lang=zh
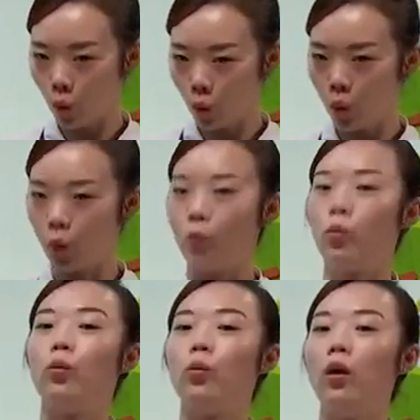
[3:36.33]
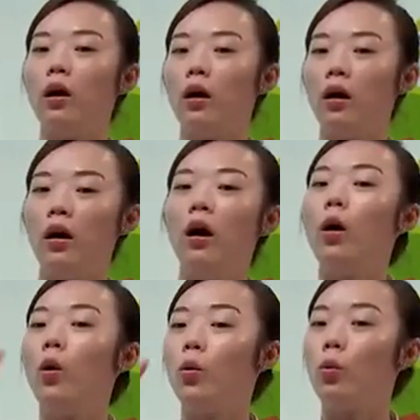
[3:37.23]
五，
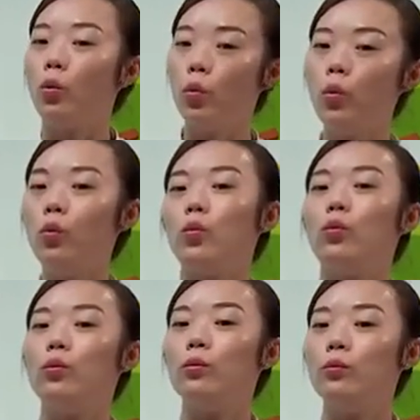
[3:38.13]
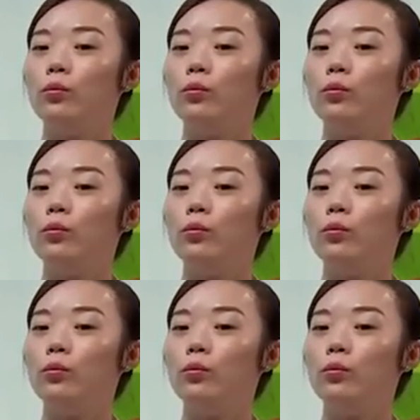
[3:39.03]
五，